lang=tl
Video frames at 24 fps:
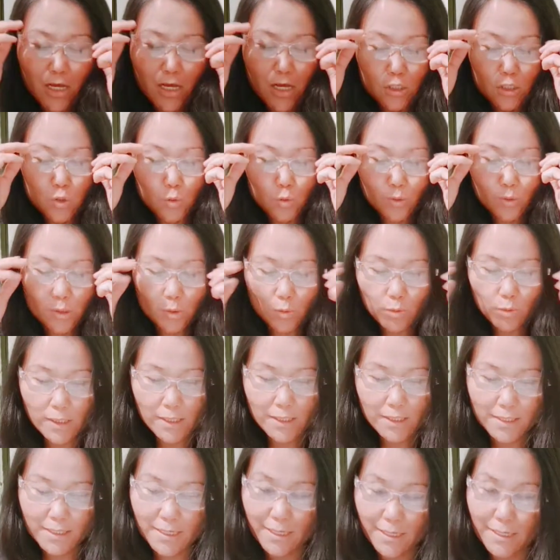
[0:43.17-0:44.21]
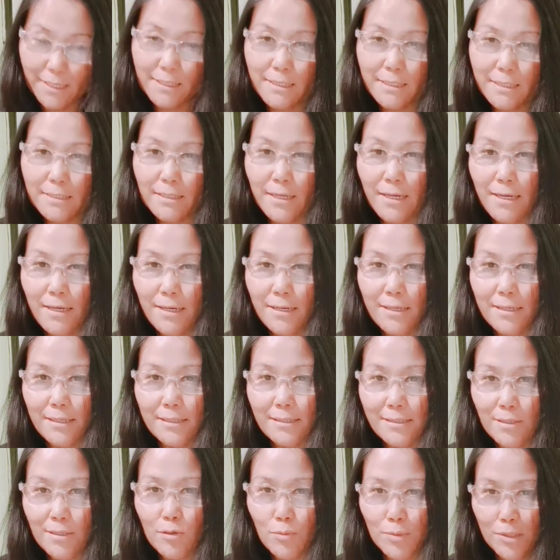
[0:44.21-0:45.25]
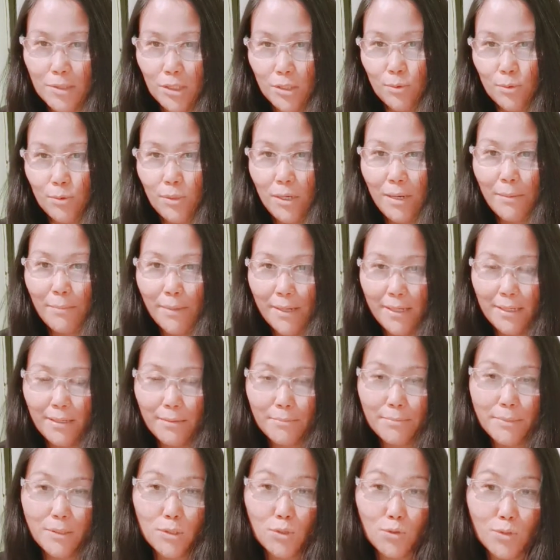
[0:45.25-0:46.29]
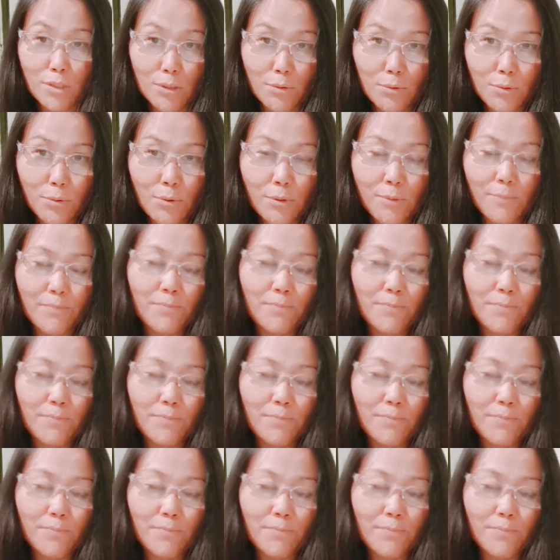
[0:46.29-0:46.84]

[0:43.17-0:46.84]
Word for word: So, kwento ko lang, guys. Uh, hindi ko masyadong haba ng video na to.